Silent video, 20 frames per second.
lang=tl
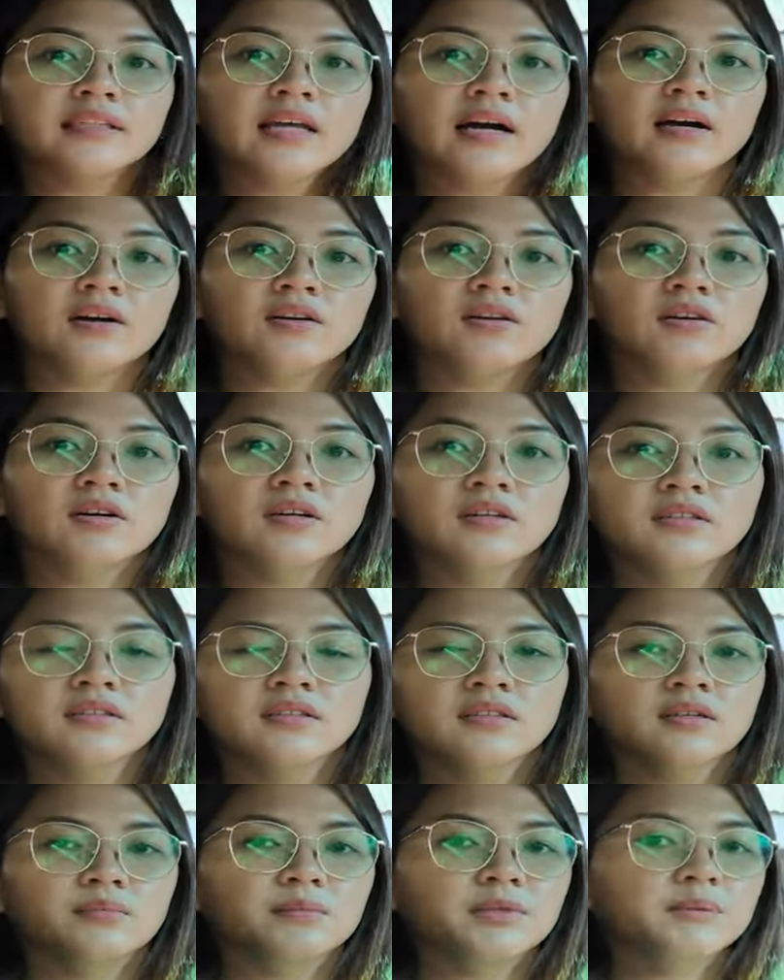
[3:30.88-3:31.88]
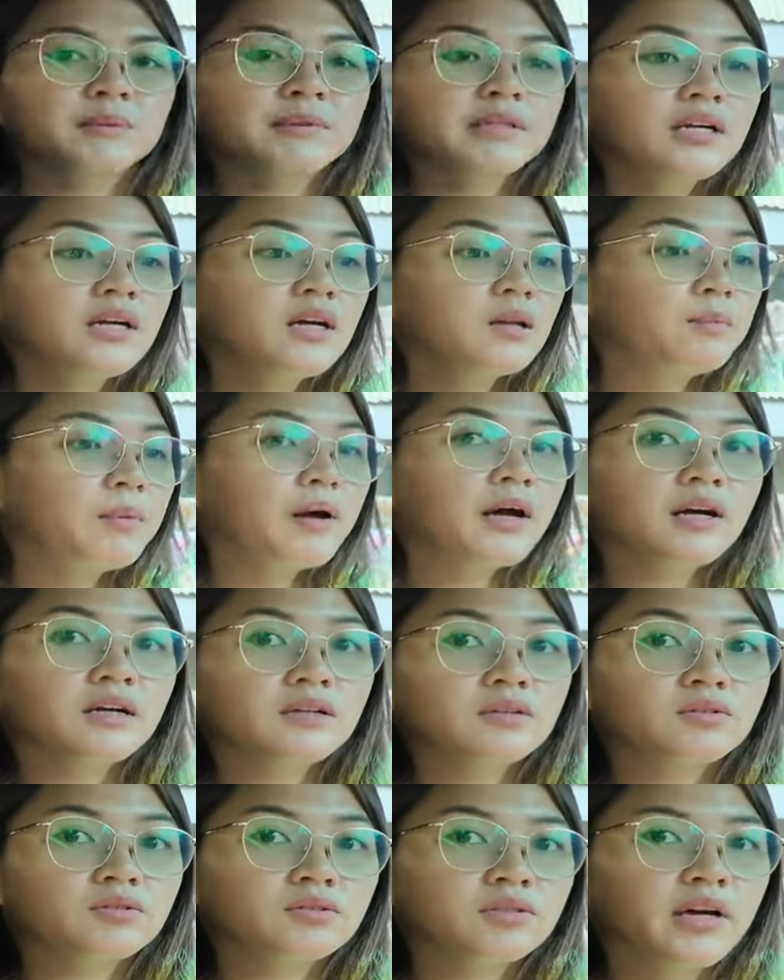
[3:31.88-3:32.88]
na ako. Mas matagal pa ang
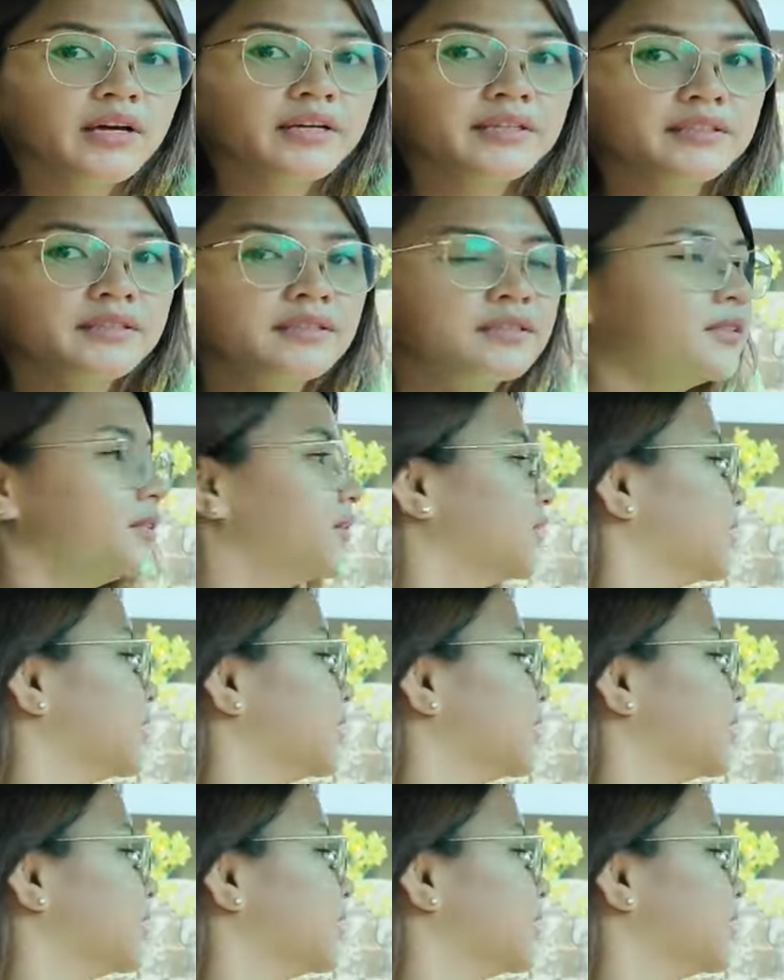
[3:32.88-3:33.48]
ano ko, guys.